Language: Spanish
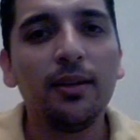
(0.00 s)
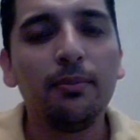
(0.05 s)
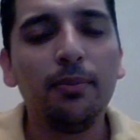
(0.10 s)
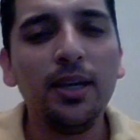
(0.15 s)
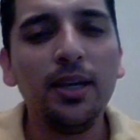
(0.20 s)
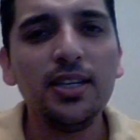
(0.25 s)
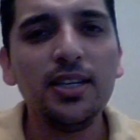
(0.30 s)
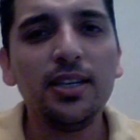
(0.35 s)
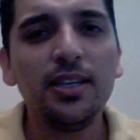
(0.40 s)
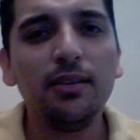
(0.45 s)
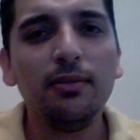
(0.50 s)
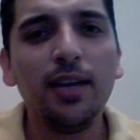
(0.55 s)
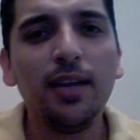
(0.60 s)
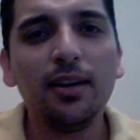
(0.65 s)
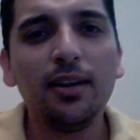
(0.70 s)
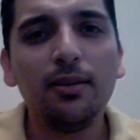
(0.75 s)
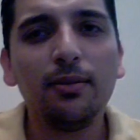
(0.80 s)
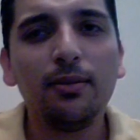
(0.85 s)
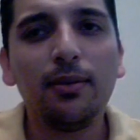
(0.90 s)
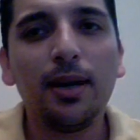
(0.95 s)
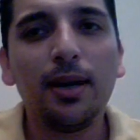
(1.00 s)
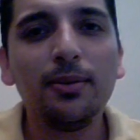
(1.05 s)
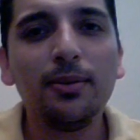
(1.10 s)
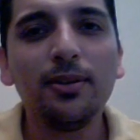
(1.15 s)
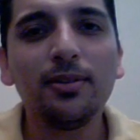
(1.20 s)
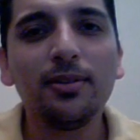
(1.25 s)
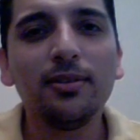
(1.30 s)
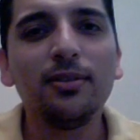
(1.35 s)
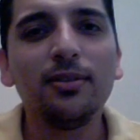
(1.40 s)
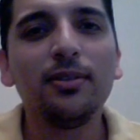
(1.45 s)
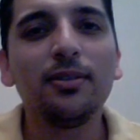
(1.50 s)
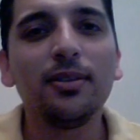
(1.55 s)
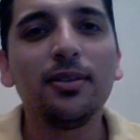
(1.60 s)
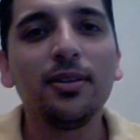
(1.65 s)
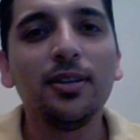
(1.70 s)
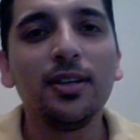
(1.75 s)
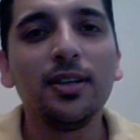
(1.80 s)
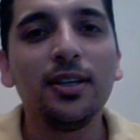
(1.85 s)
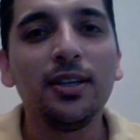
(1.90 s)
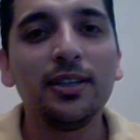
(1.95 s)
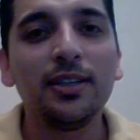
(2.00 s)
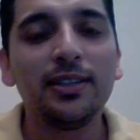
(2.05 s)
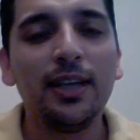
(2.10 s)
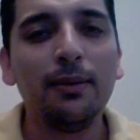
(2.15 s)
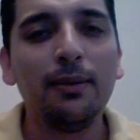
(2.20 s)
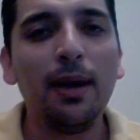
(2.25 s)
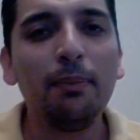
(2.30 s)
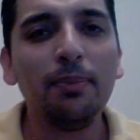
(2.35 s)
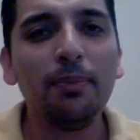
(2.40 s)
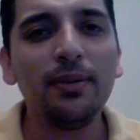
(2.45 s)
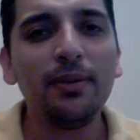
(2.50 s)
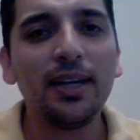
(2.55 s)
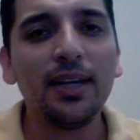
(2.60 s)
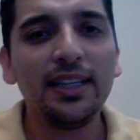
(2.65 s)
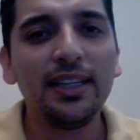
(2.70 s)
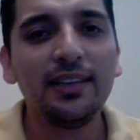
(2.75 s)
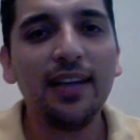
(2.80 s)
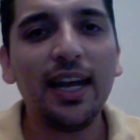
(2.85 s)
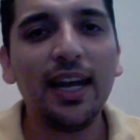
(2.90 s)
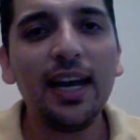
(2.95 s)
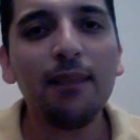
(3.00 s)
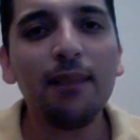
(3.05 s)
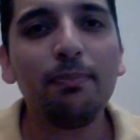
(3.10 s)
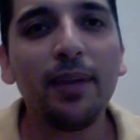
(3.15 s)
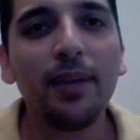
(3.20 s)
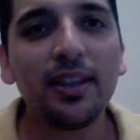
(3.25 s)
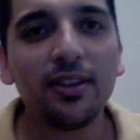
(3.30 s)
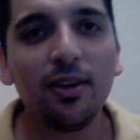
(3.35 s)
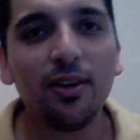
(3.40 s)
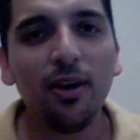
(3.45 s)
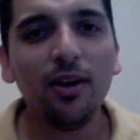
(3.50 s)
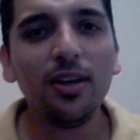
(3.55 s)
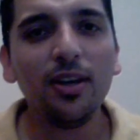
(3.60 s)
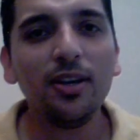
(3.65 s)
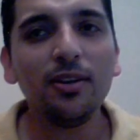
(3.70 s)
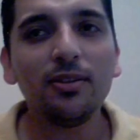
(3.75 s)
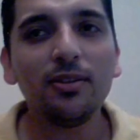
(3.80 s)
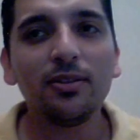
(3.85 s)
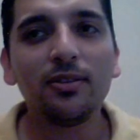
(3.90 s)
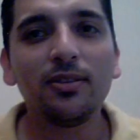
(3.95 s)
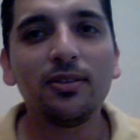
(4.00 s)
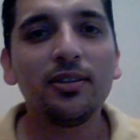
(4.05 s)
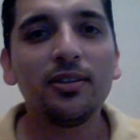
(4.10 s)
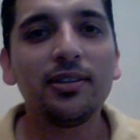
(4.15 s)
pinche viejo baboso, ¿se va a privatizar el petróleo?